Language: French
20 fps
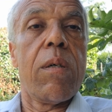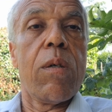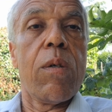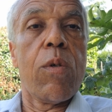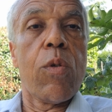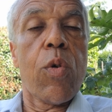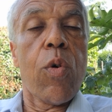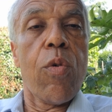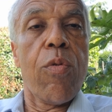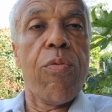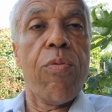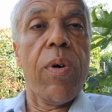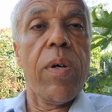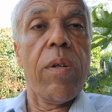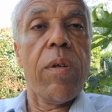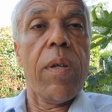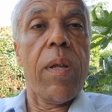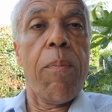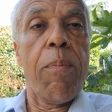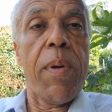autrefois
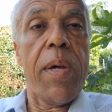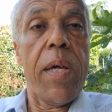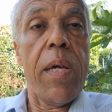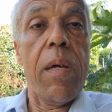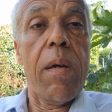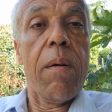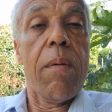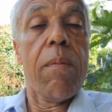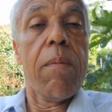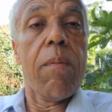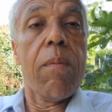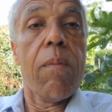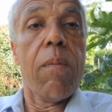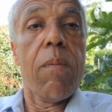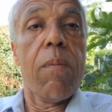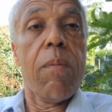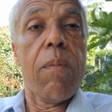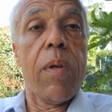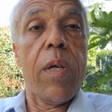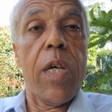dans des pays,
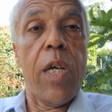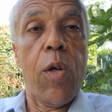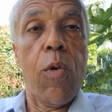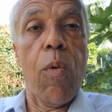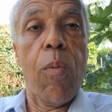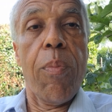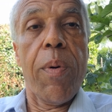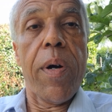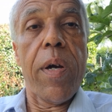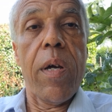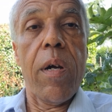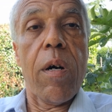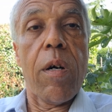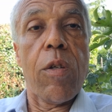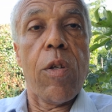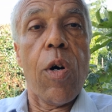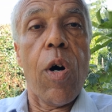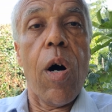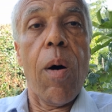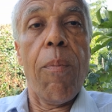y compris
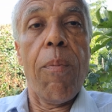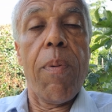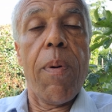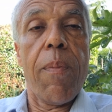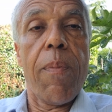en Europe,